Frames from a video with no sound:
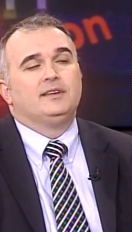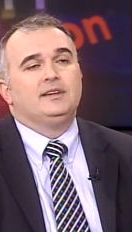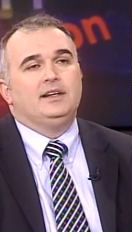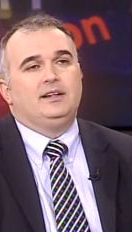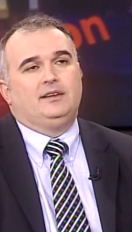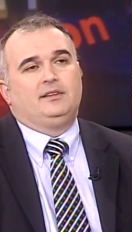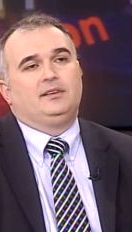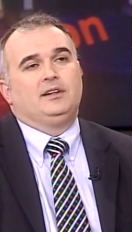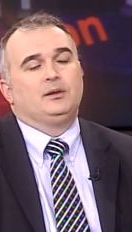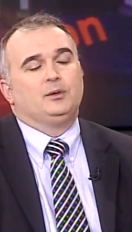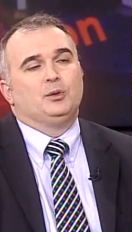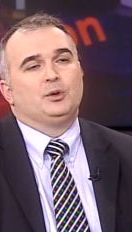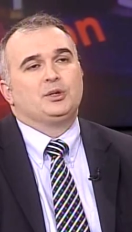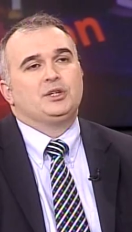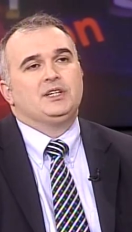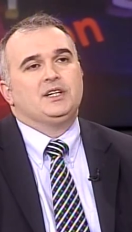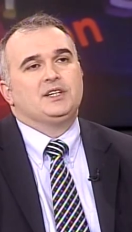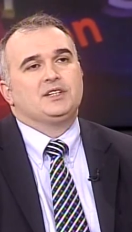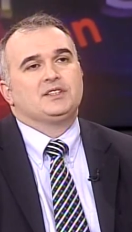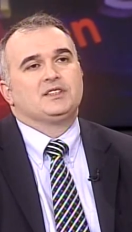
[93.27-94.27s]
başka
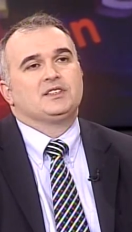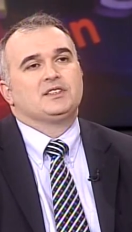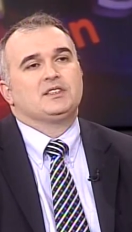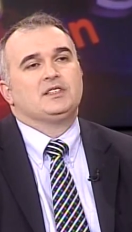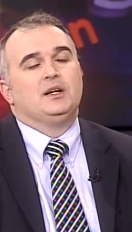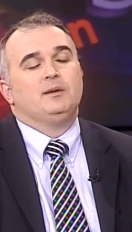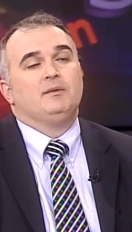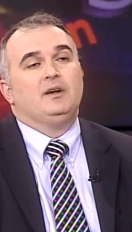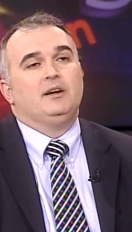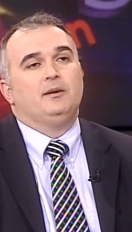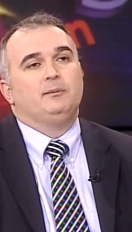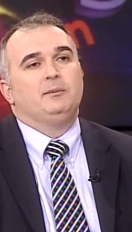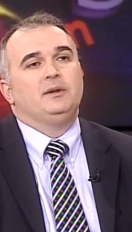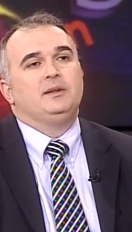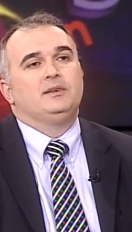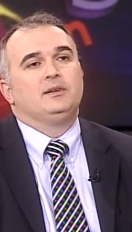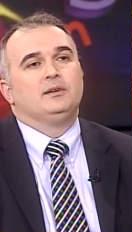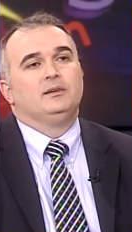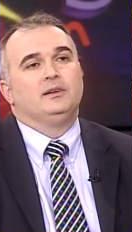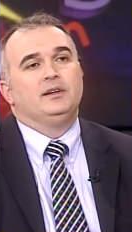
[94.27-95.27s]
bahanelerle
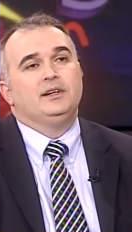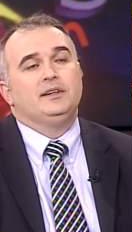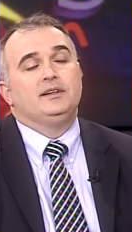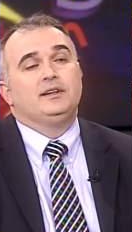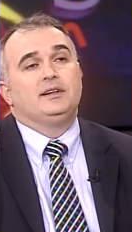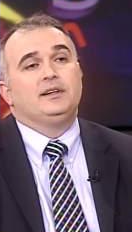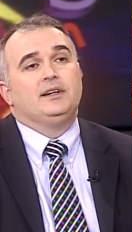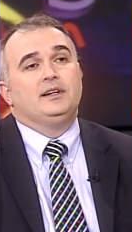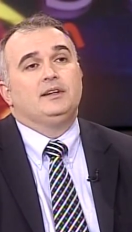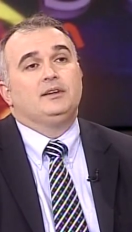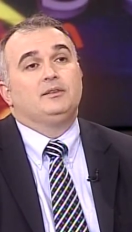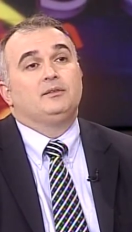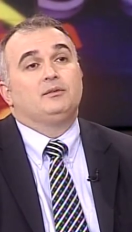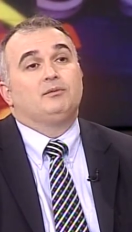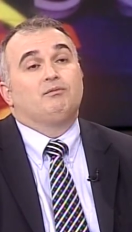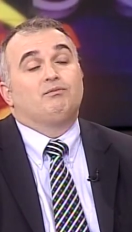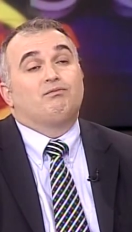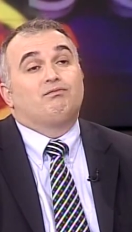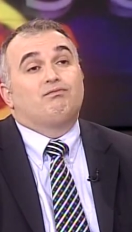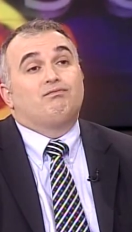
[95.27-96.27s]
geciktirilme olasılığı var
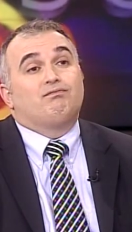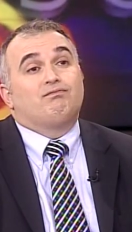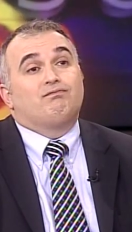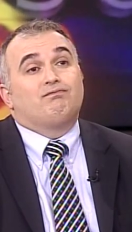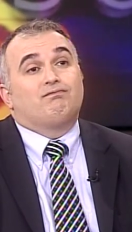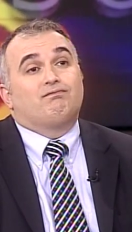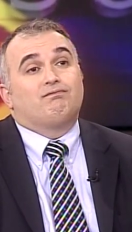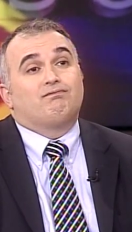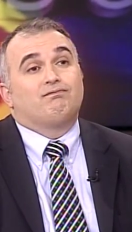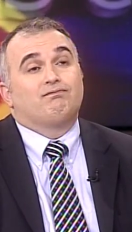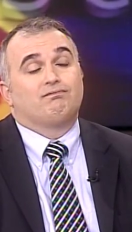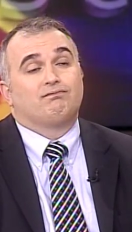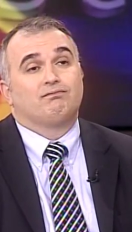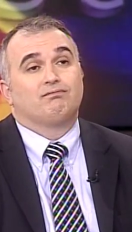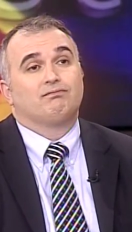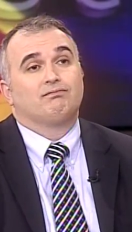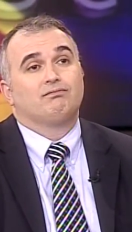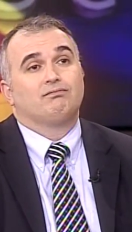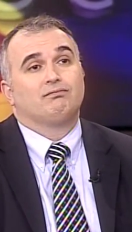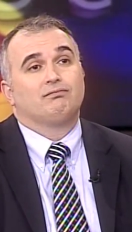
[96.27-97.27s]
mı?
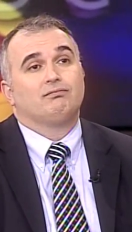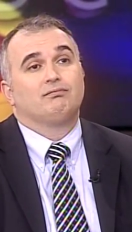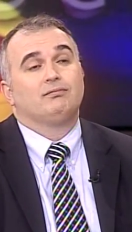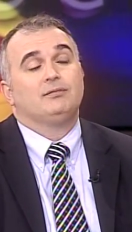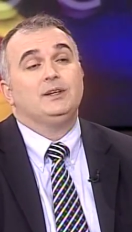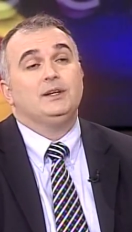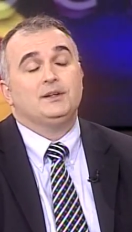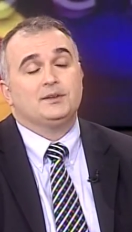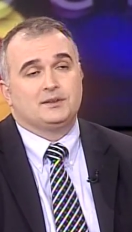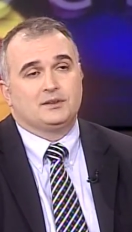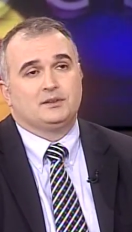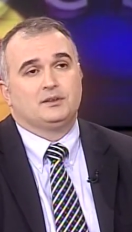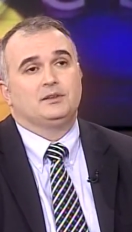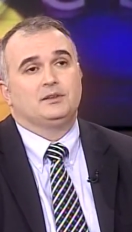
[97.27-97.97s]
Between Turkey and EU, e you